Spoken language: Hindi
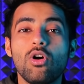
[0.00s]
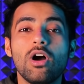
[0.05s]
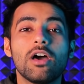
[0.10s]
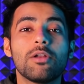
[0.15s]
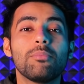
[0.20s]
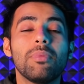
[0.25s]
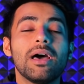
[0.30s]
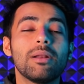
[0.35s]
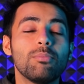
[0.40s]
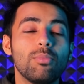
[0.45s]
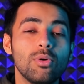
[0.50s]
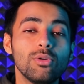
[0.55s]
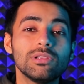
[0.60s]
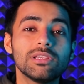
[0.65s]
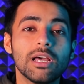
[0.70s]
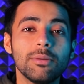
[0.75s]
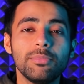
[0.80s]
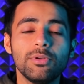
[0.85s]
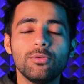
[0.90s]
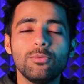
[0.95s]
को हर बार
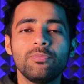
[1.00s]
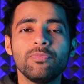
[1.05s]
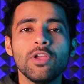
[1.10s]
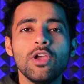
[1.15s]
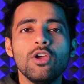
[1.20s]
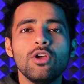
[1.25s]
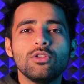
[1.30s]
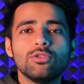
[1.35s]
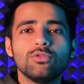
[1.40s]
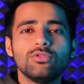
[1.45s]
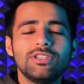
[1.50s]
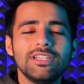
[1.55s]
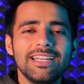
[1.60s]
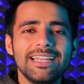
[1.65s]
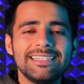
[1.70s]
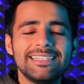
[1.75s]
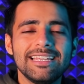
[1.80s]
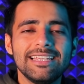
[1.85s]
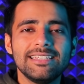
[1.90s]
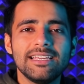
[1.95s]
बोलता भी हूँ
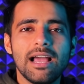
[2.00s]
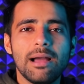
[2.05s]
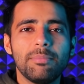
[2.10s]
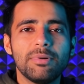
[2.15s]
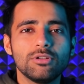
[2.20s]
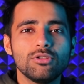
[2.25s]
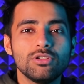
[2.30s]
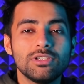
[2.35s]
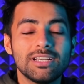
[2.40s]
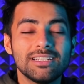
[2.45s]
दूसरी चीज़ यहाँ पर जो